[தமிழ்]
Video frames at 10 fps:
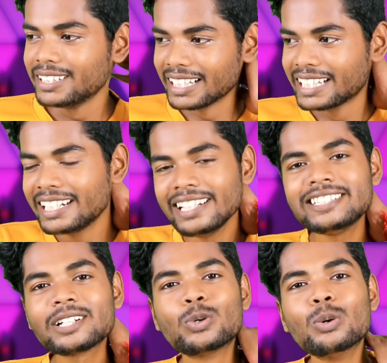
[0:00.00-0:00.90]
இந்த
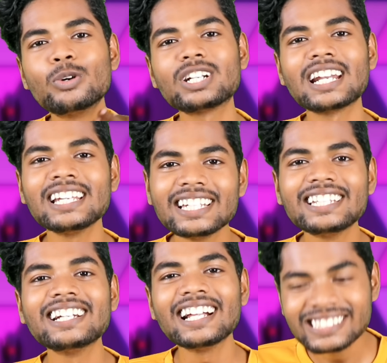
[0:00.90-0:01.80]
கிரிஞ்சி கூமுட்டையெல்லாம்
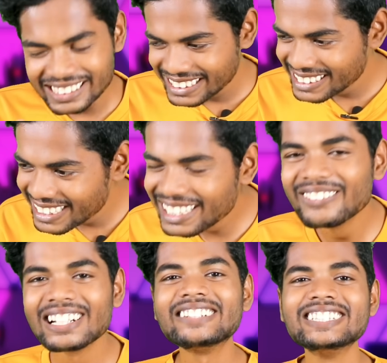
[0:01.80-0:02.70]
எதுக்குடா
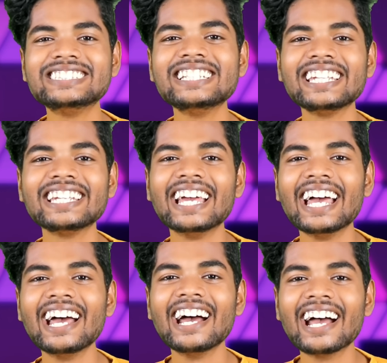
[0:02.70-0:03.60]
எதுக்கு உள்ள வச்சிருக்கீங்க
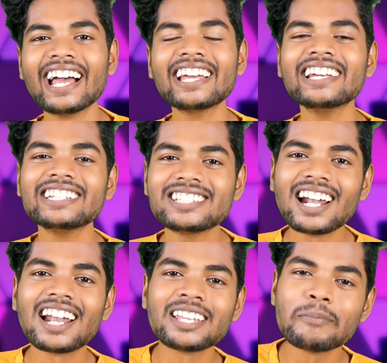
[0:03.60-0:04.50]

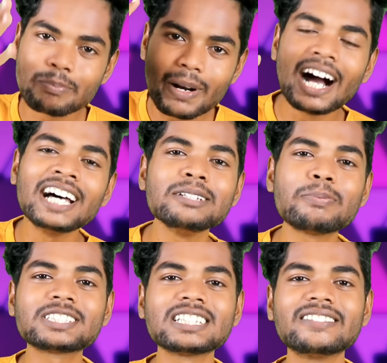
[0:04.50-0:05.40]
இதனால தான் பாதி
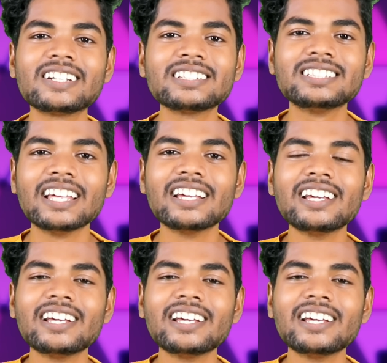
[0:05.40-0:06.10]
பிரச்சனை வர்றது